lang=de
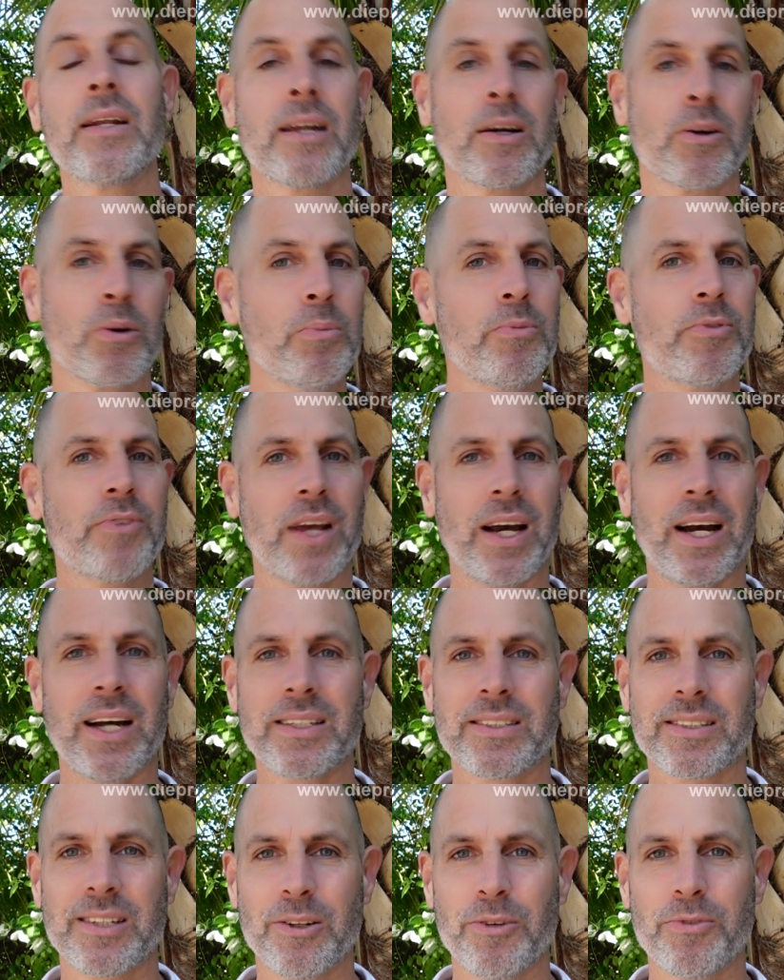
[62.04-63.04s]
da rümpft der
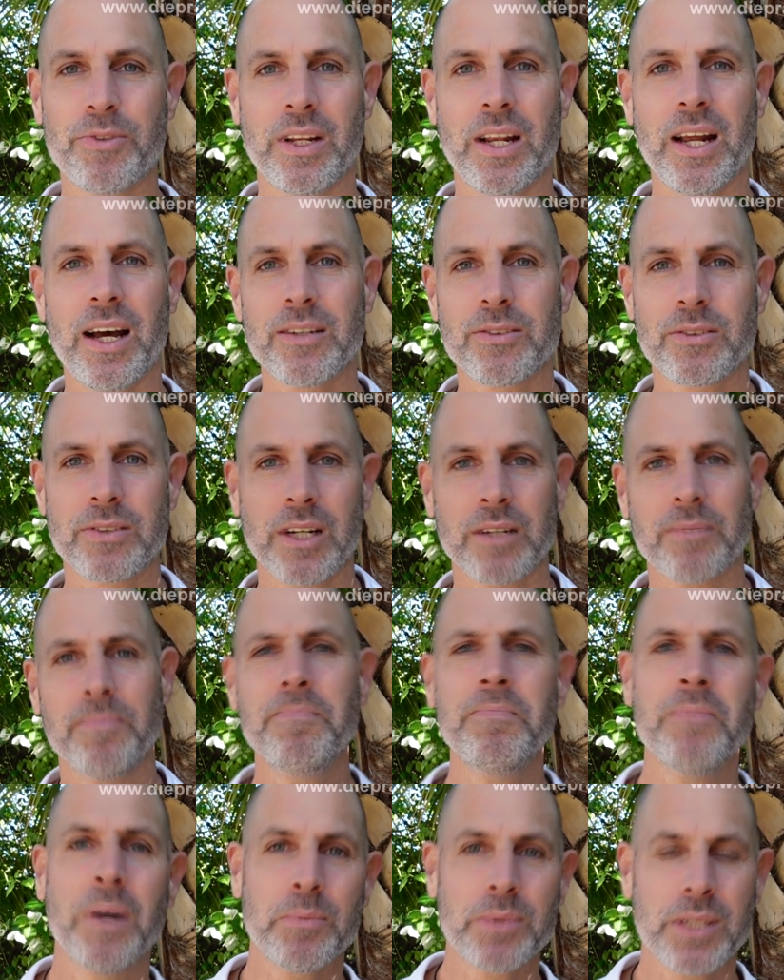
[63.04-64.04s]
Arzt dann auf die Nase und sagt,
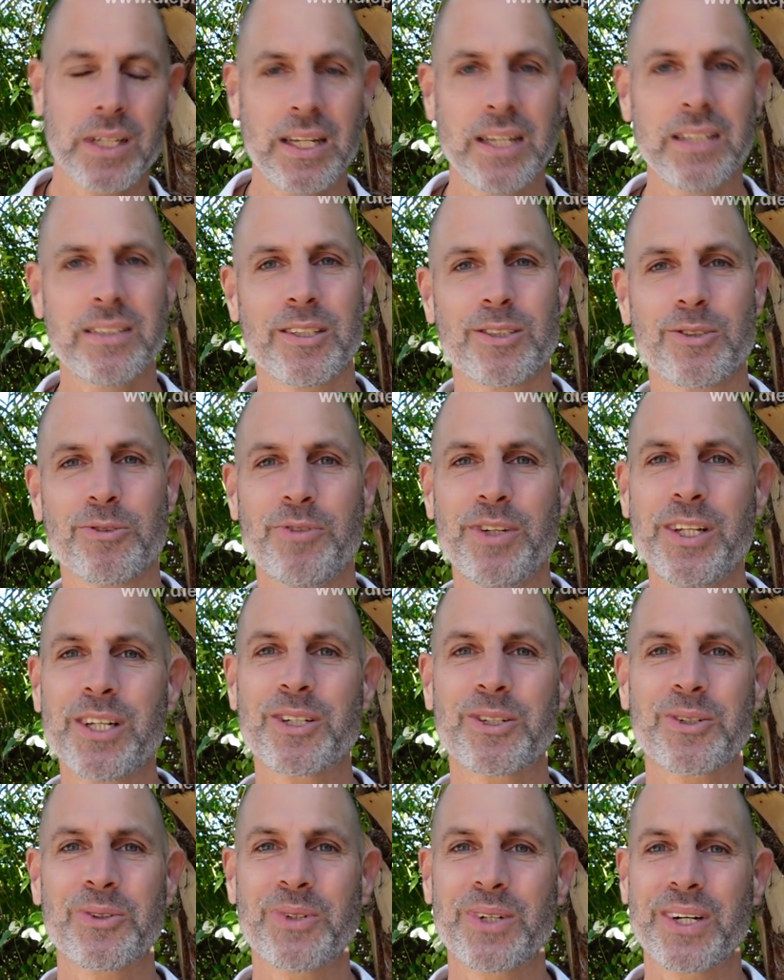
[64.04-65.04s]
hm, haben Sie ein Gläschen zu viel
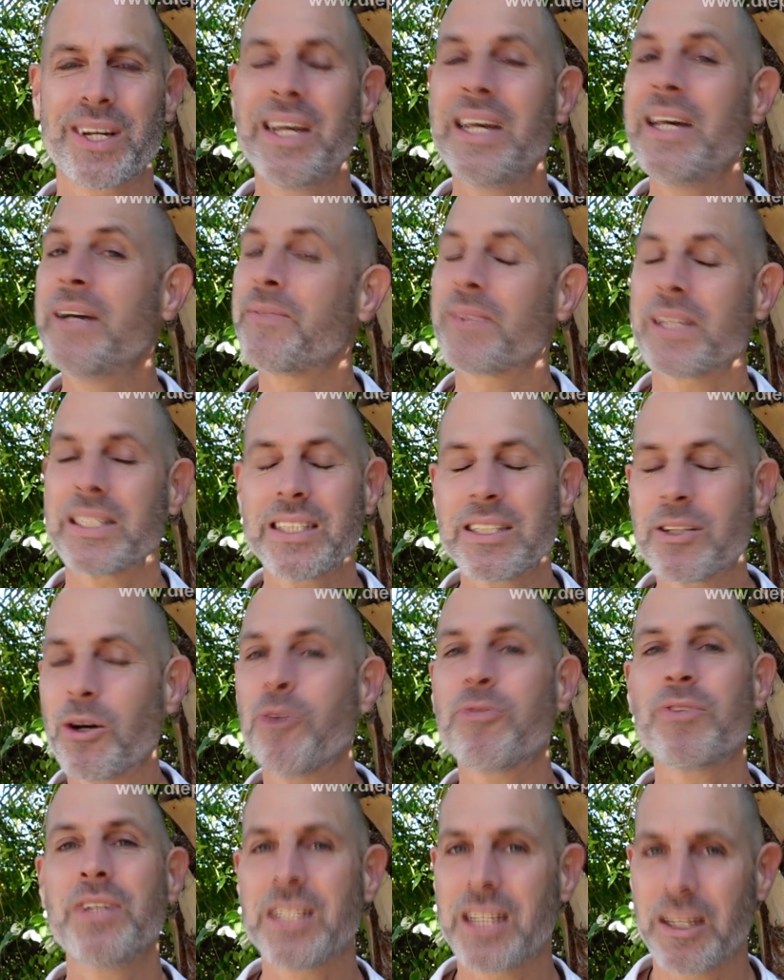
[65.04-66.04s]
getrunken? Das ist
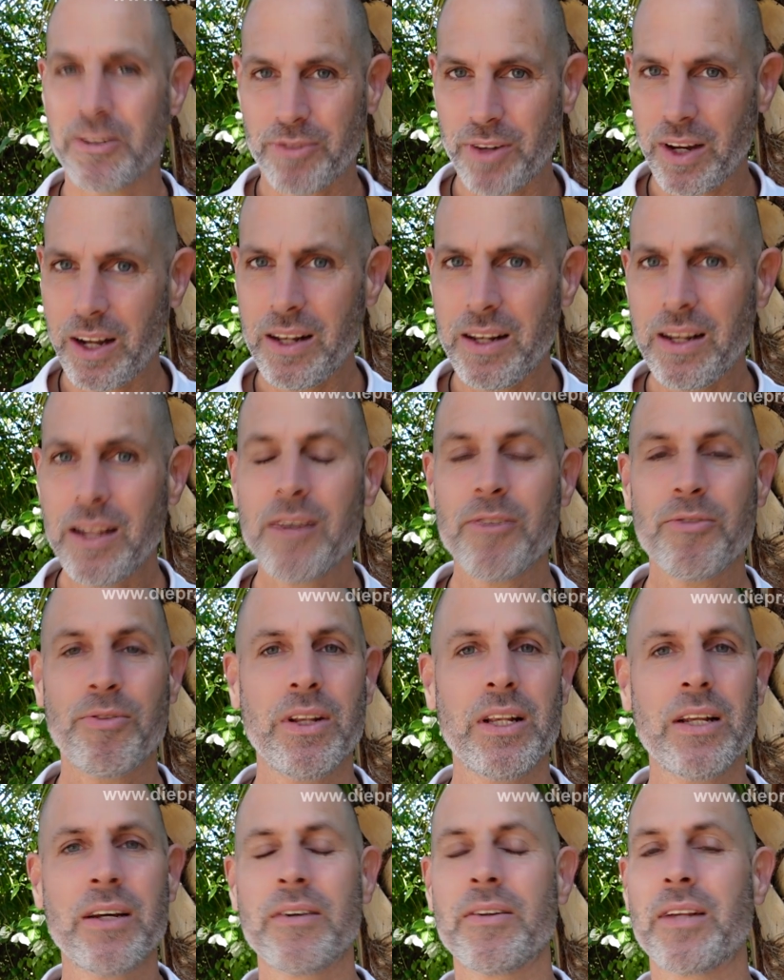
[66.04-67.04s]
oft nicht der Fall.
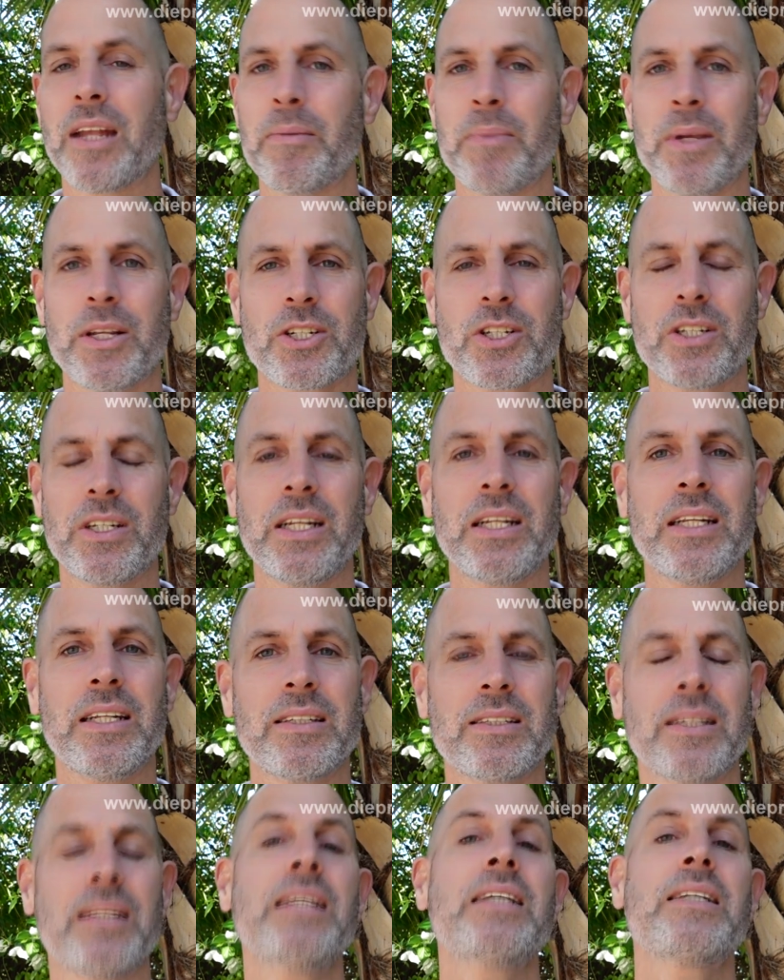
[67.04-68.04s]
Viele der Menschen, die
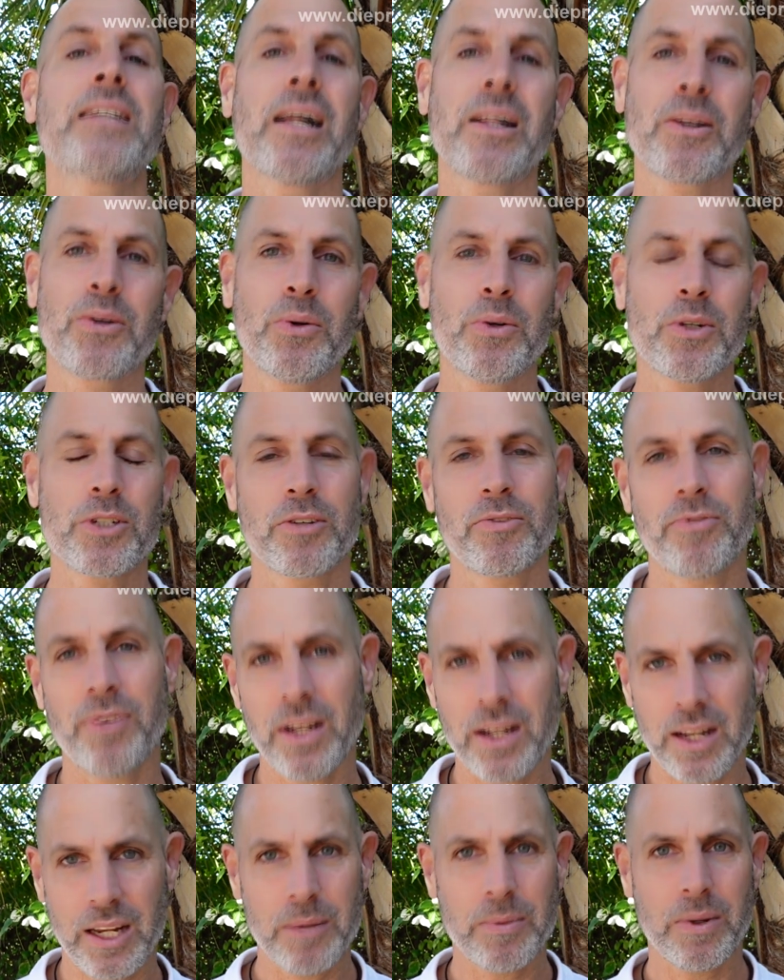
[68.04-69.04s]
diese nicht alkoholische
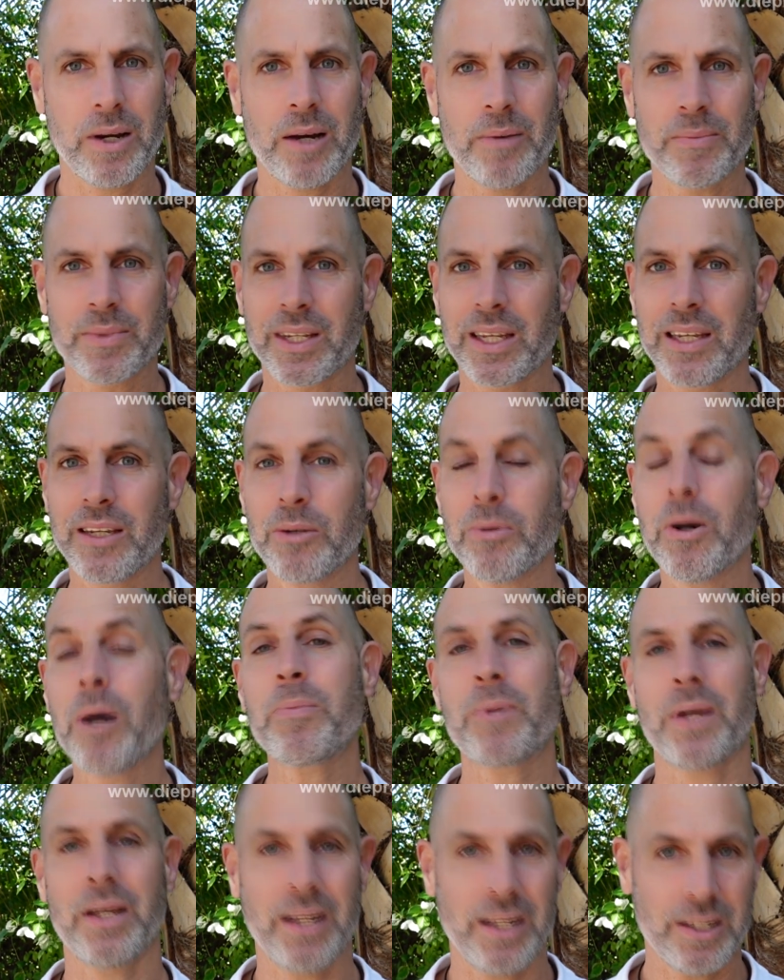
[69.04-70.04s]
Fettleber haben, trinken
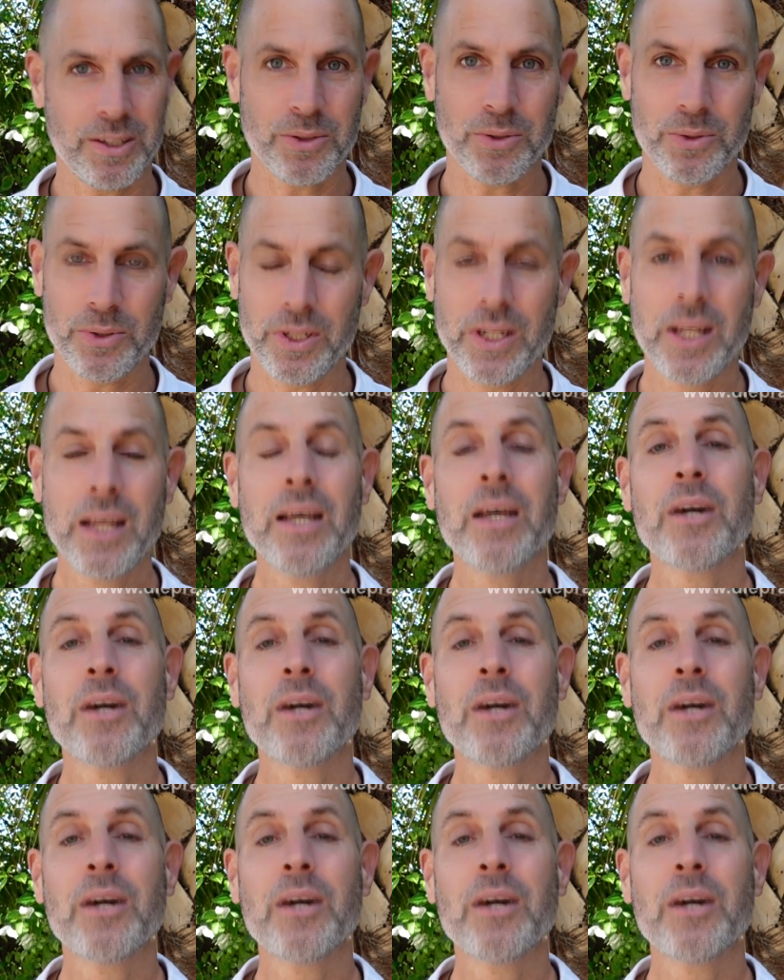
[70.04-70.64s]
überhaupt keinen Alkohol.